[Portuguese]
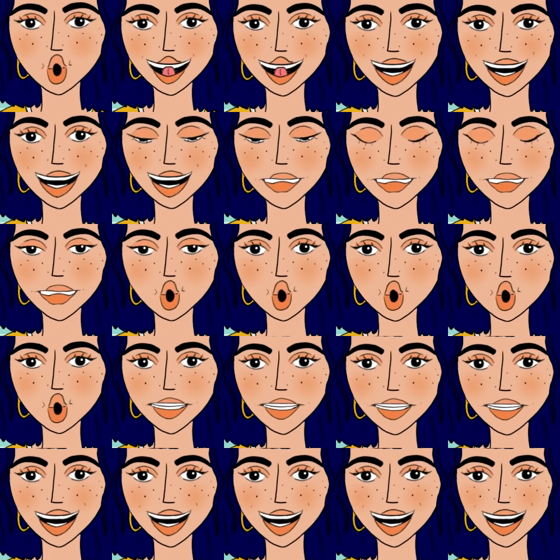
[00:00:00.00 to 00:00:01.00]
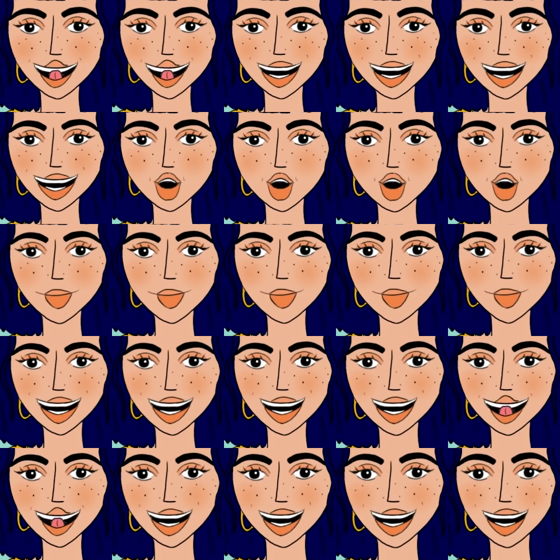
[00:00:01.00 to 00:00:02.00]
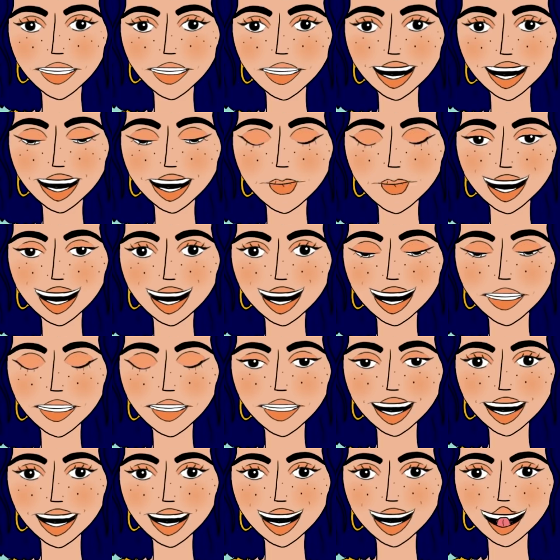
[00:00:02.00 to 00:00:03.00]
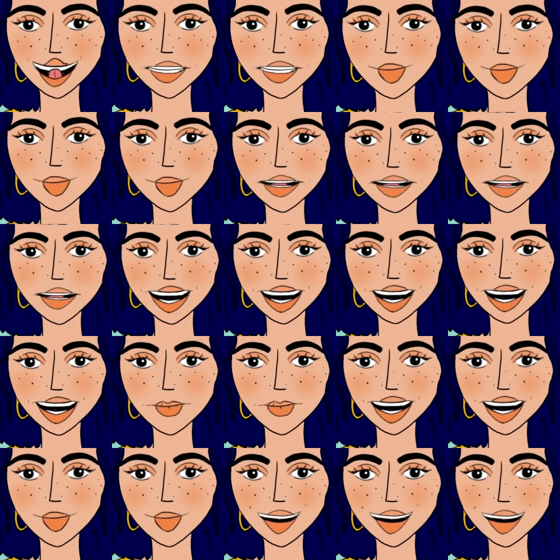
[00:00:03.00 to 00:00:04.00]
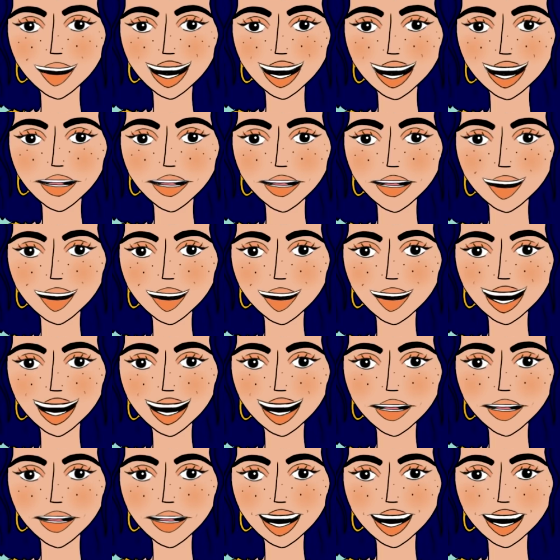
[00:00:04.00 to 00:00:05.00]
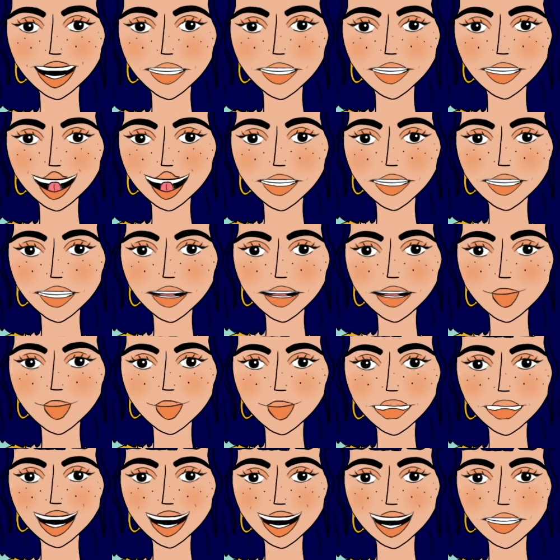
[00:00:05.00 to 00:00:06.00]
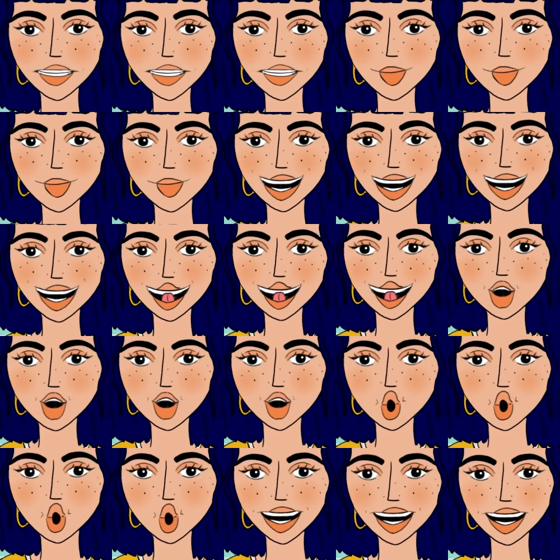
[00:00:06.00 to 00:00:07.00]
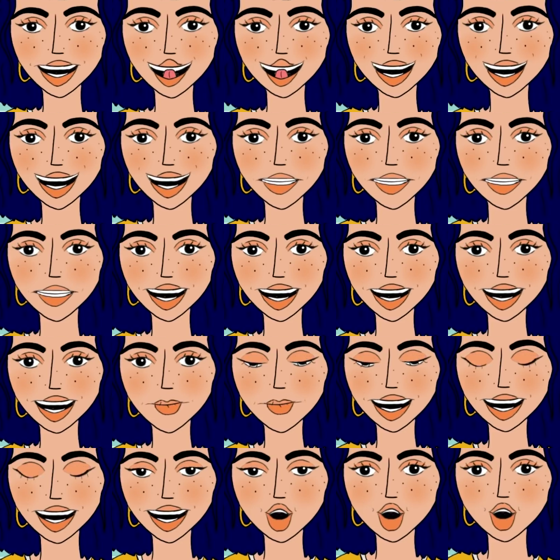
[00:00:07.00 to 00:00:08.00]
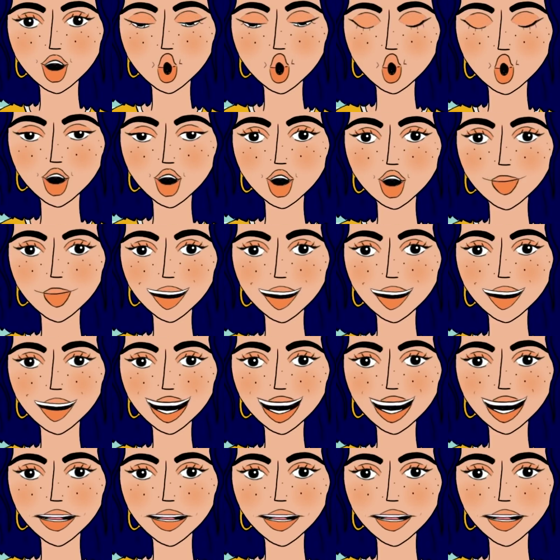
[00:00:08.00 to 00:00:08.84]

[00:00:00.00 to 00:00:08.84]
como eu própria nunca consegui libertar-me a esse ponto, género, ok, um, ehm, eu agora preciso de ir fazer não sei o quê durante não sei quantas horas,